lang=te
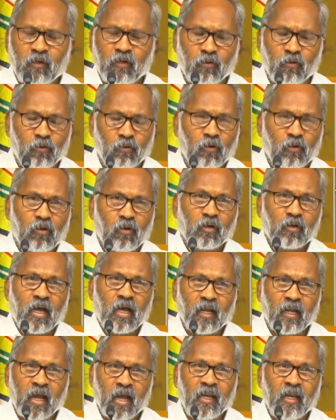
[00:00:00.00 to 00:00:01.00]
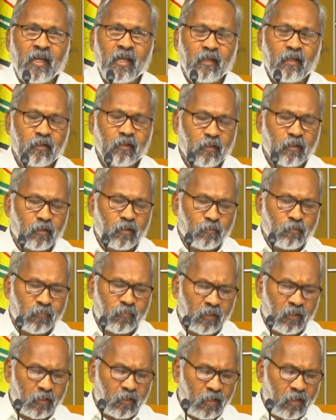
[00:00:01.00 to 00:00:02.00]
మీరు కలగాలి
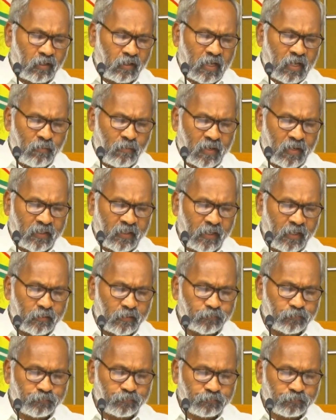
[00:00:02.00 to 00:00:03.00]
మీ కాబట్టి